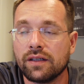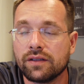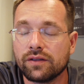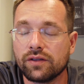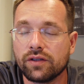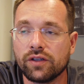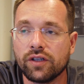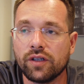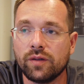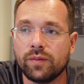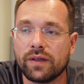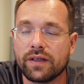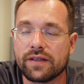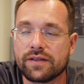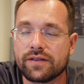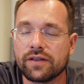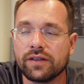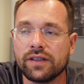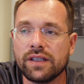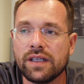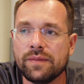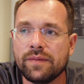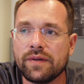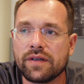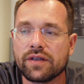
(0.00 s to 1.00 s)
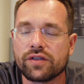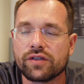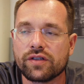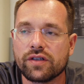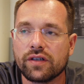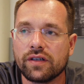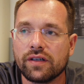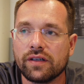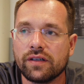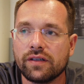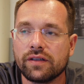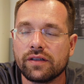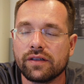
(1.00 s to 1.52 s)
No dobra, co tam
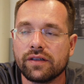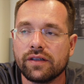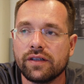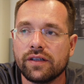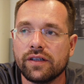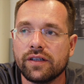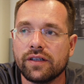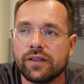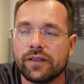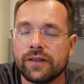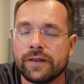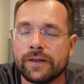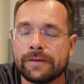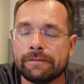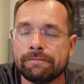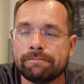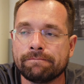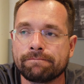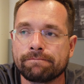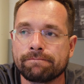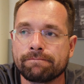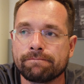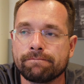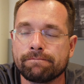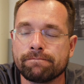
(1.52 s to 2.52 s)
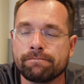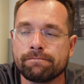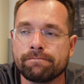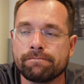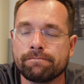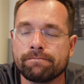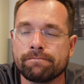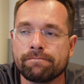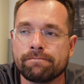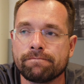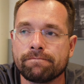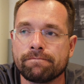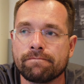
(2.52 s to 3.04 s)
jeszcze...
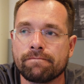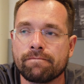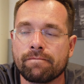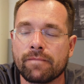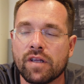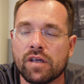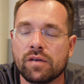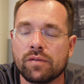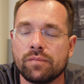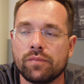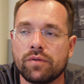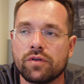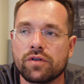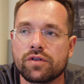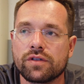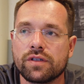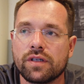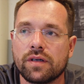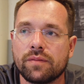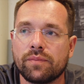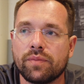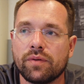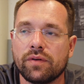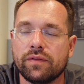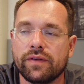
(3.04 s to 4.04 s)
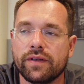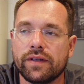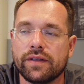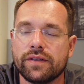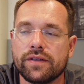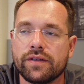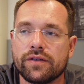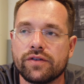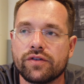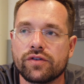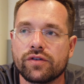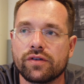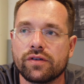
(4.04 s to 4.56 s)
Mm, można
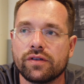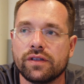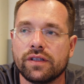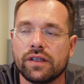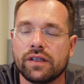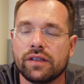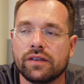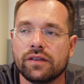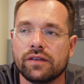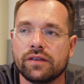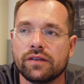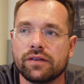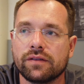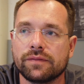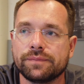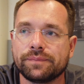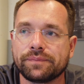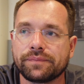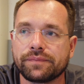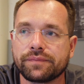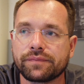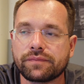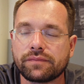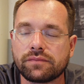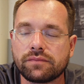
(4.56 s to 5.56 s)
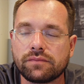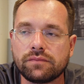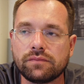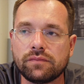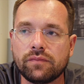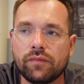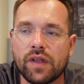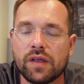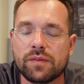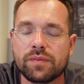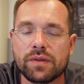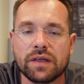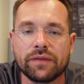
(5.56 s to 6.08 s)
powiedzieć na
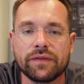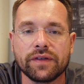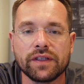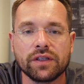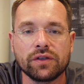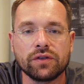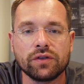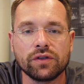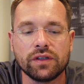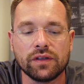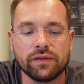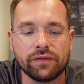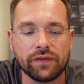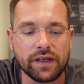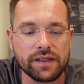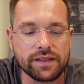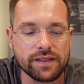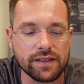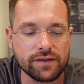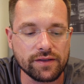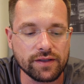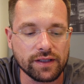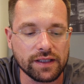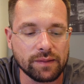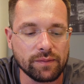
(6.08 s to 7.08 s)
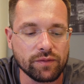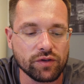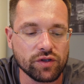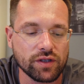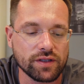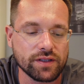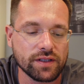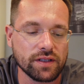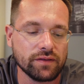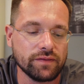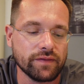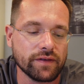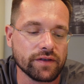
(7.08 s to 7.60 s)
sprawę tego OnlyFansa? Co tam jeszcze
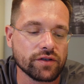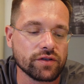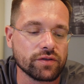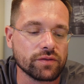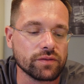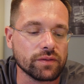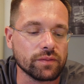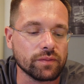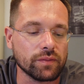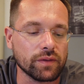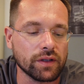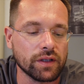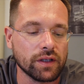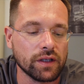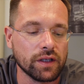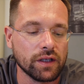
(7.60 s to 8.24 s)
zauważyłem?